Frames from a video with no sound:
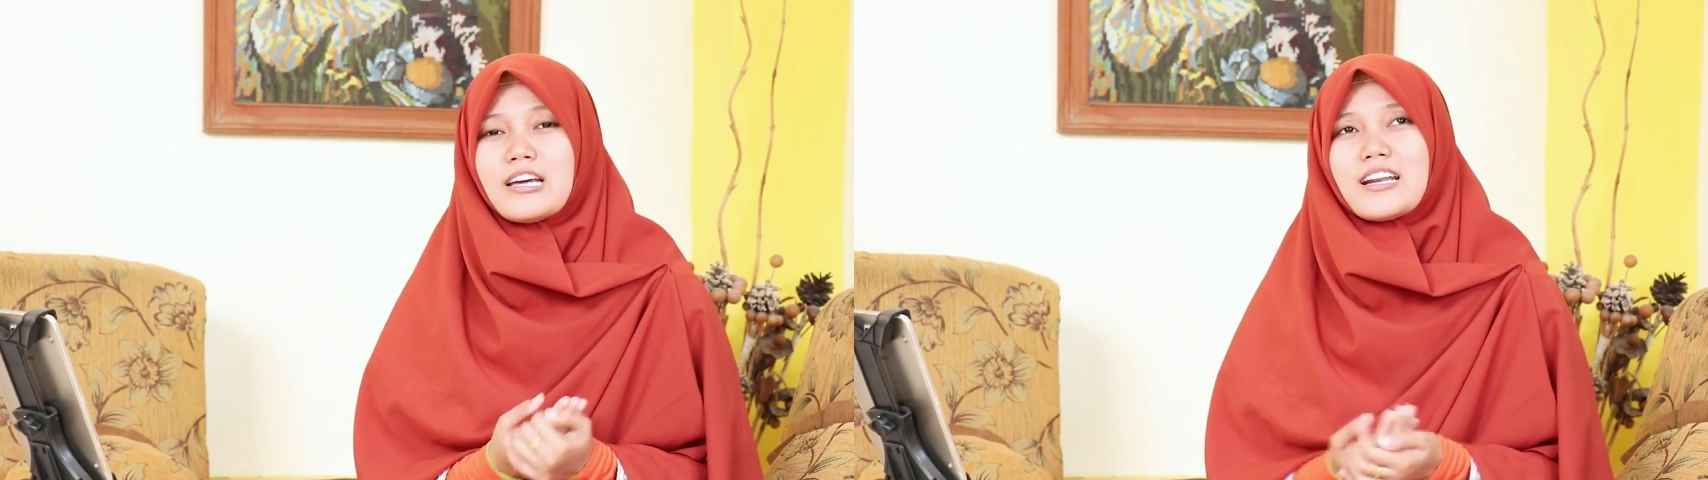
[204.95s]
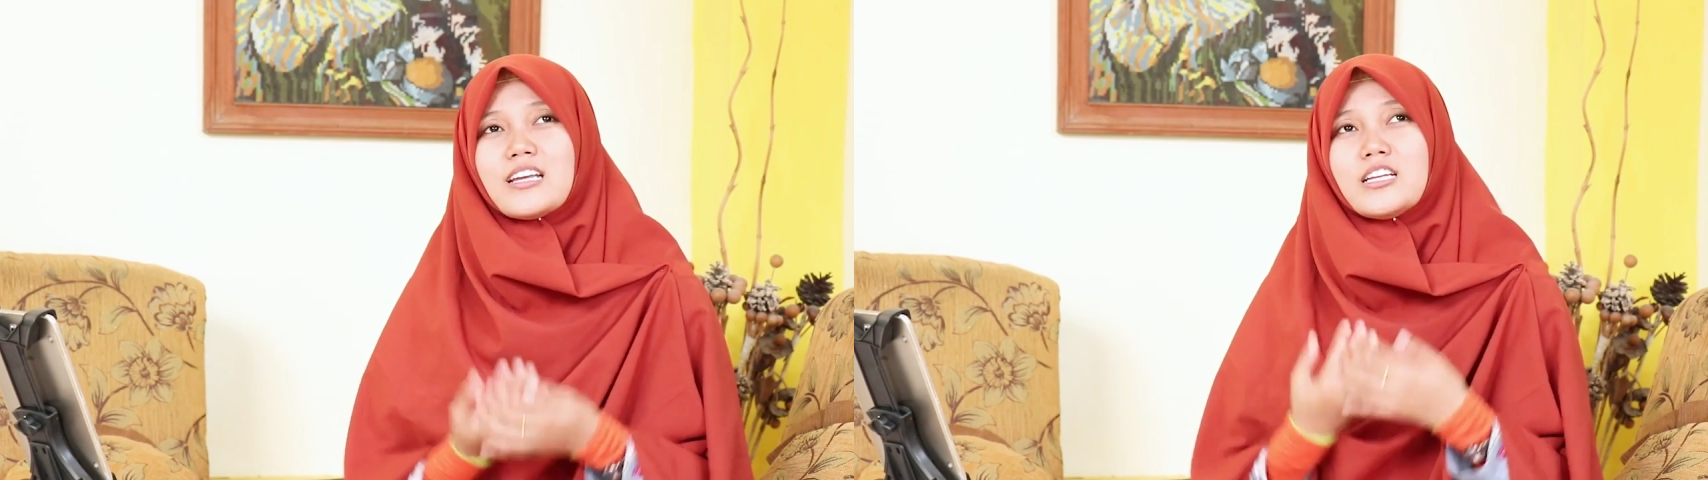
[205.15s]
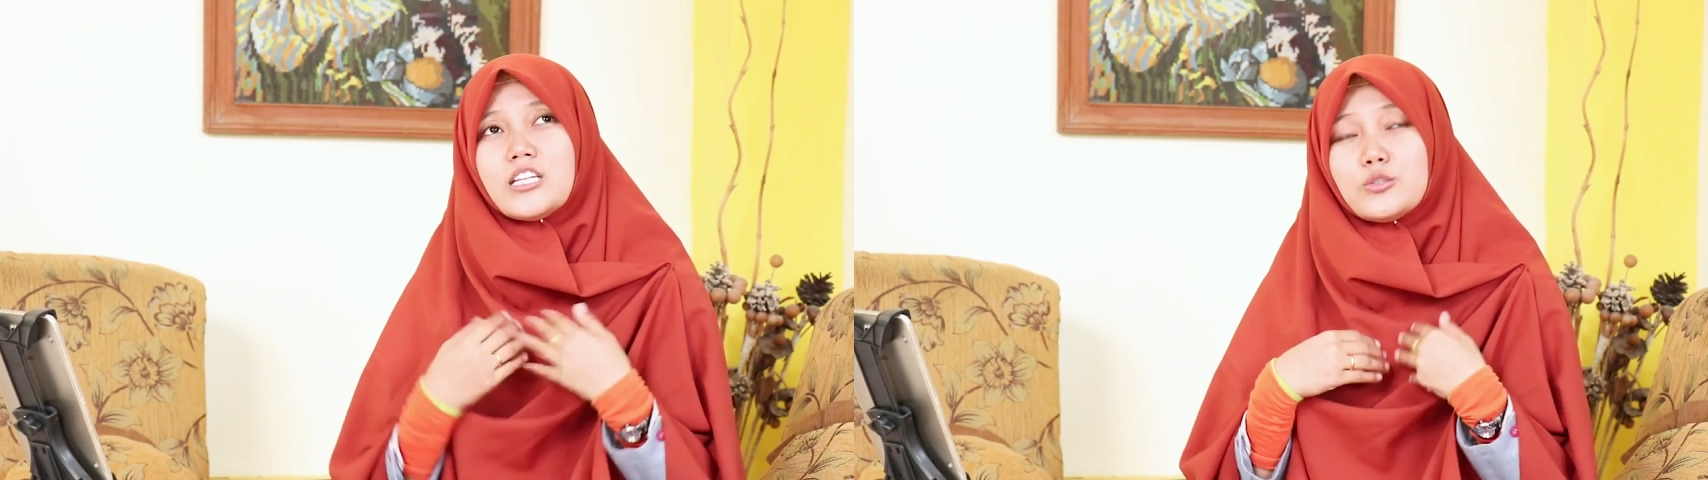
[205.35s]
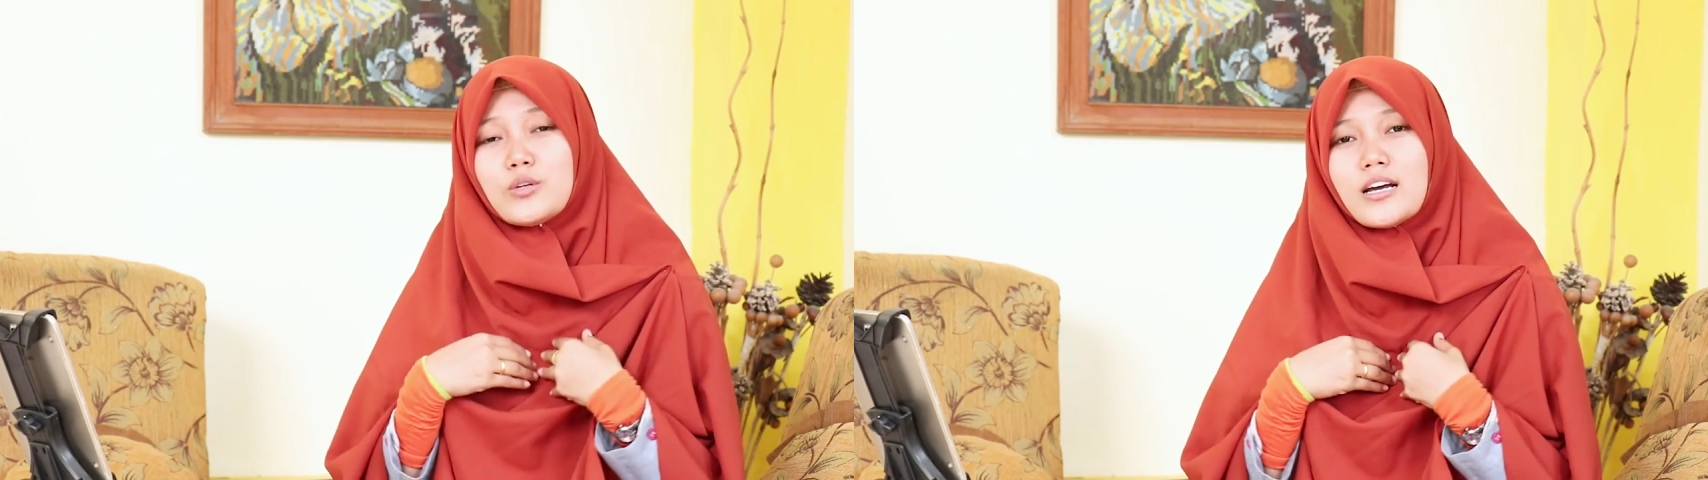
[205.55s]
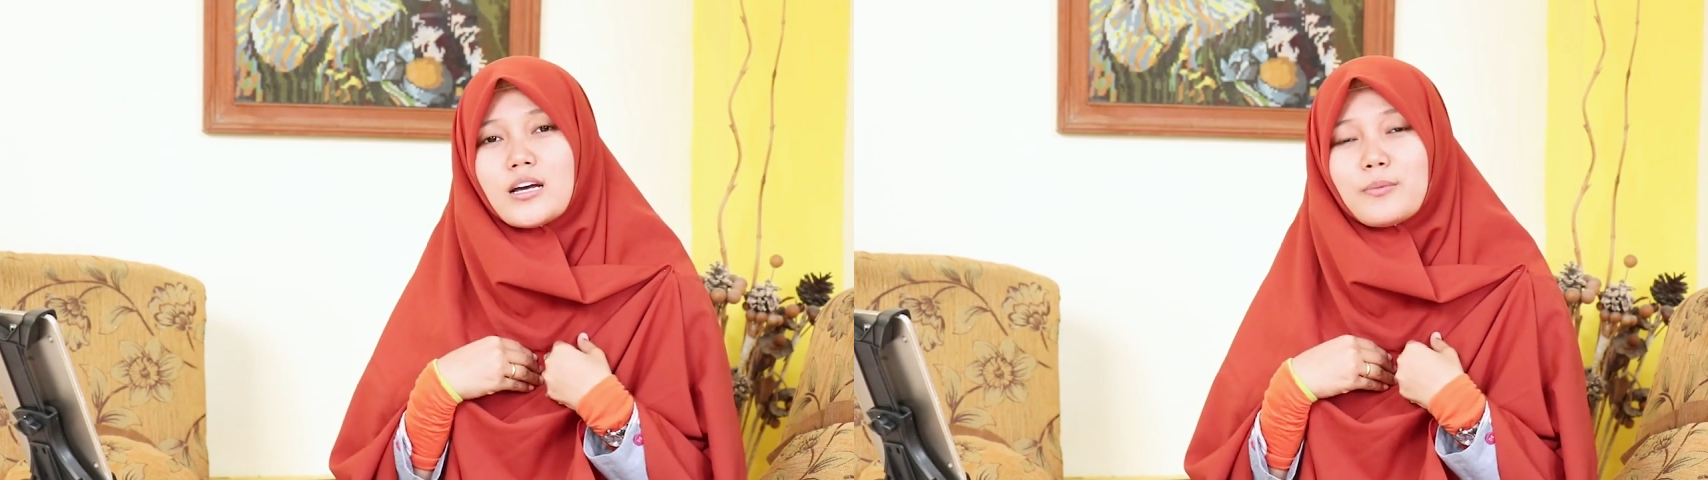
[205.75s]
Karena ini
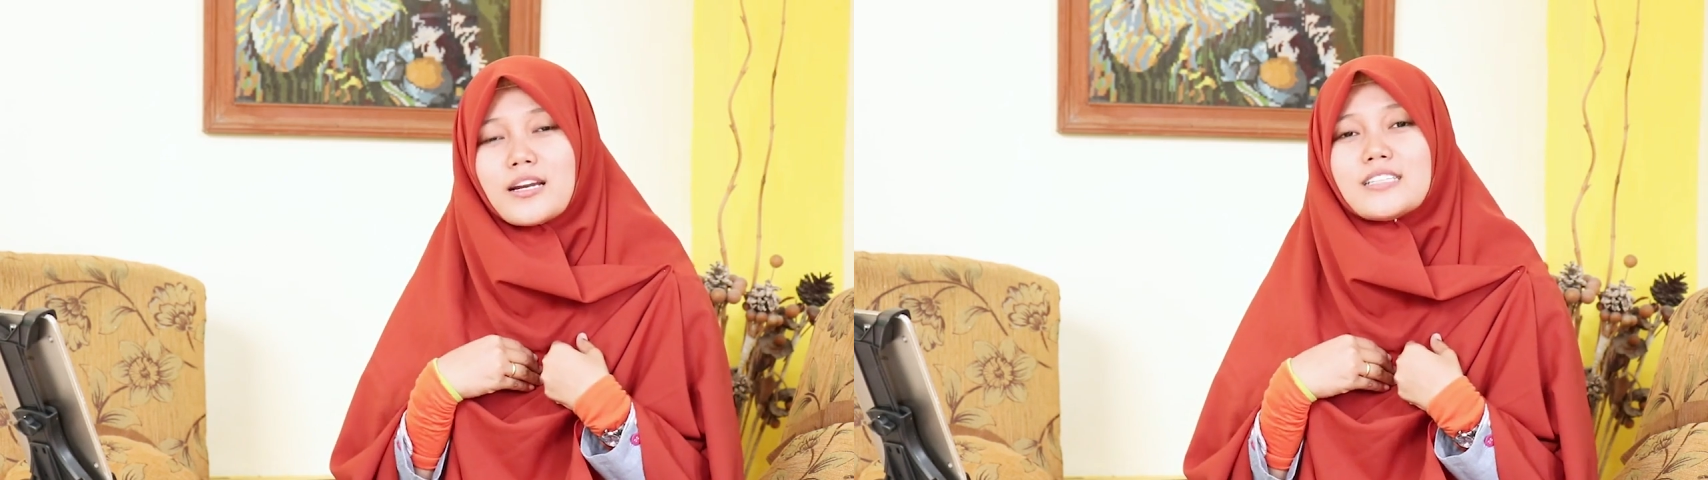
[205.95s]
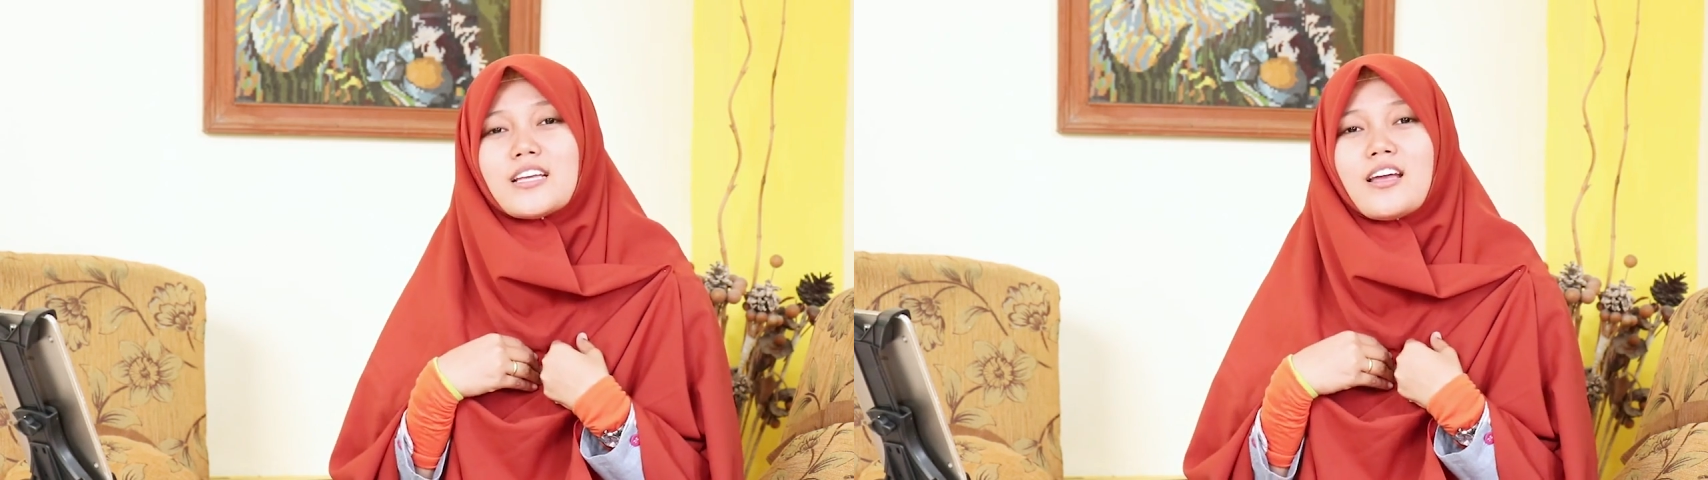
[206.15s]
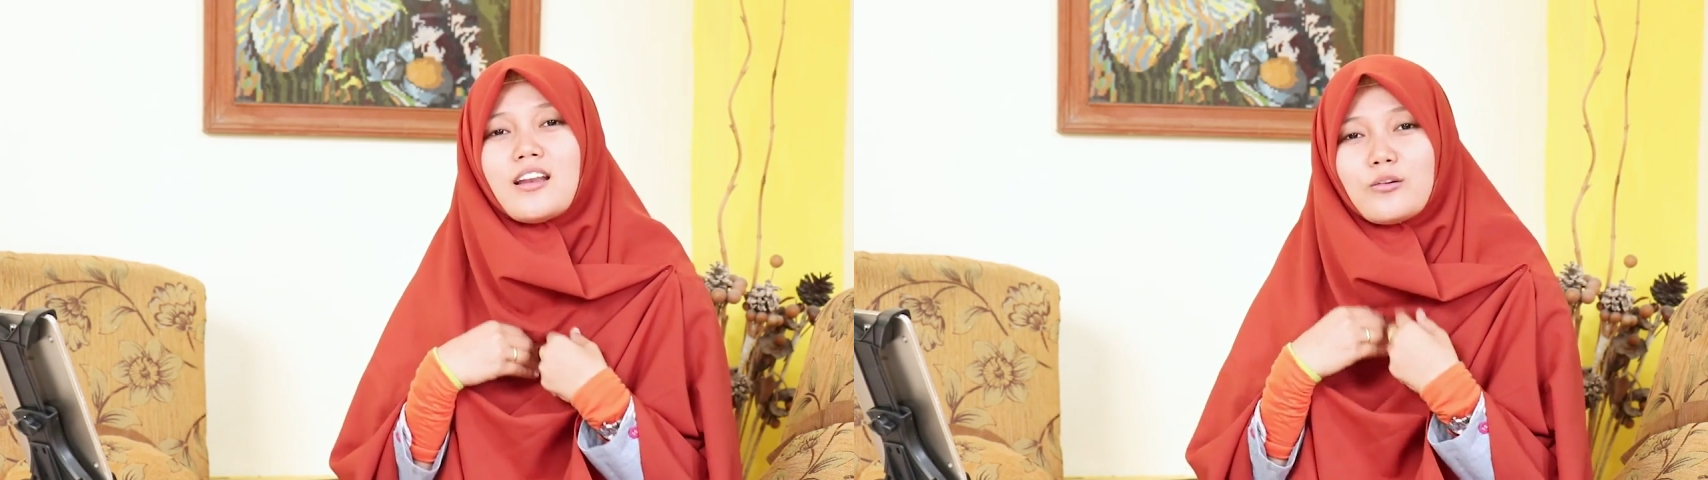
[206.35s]
juga pernah saya